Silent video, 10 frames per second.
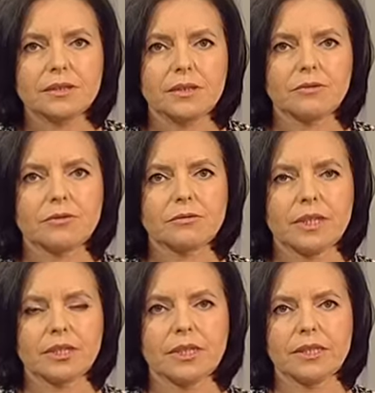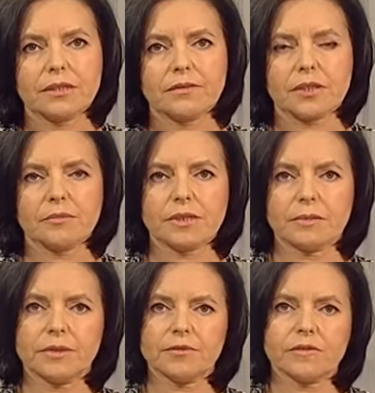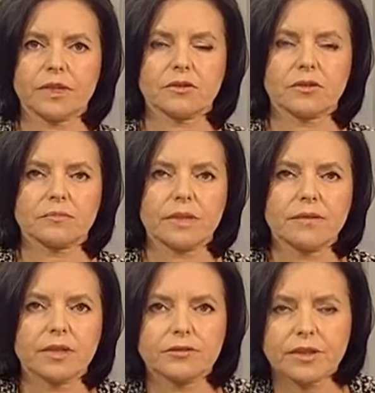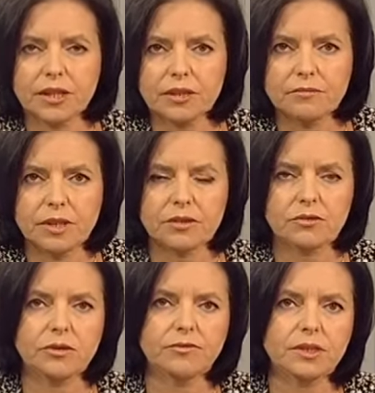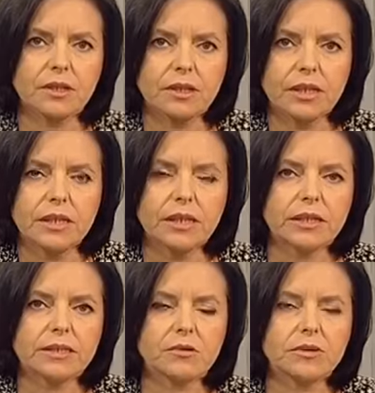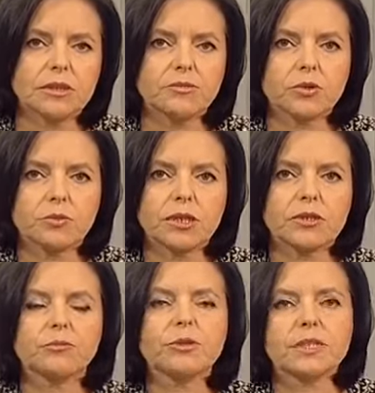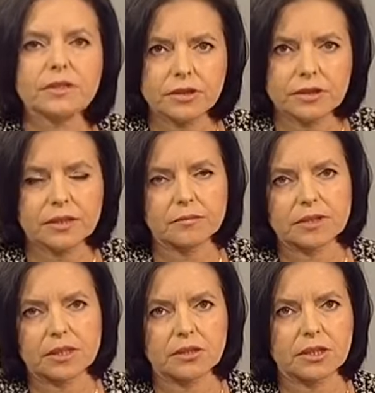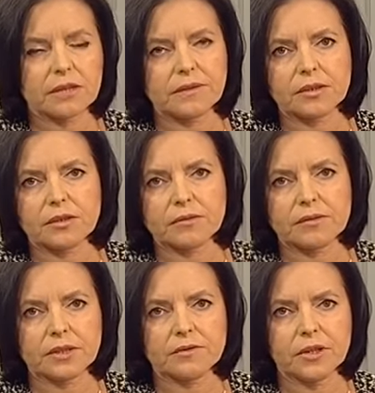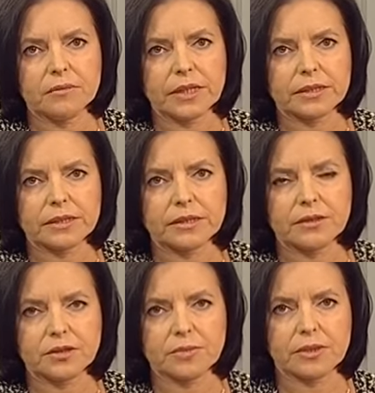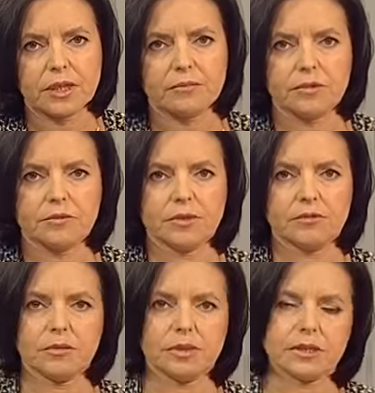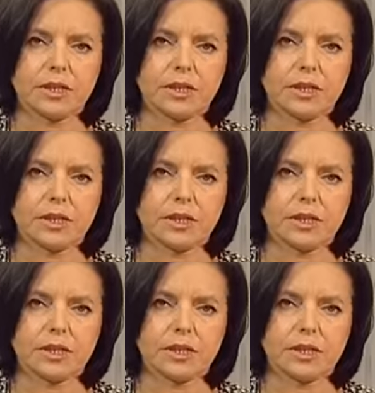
są skuteczne, jednak wiadomo, na pewno warto rozmawiać w każdym miejscu i w szkole, na ulicy, wśród przyjaciół przede wszystkim o zagrożeniach warto rozmawiać w domach. Gościem programu był Robert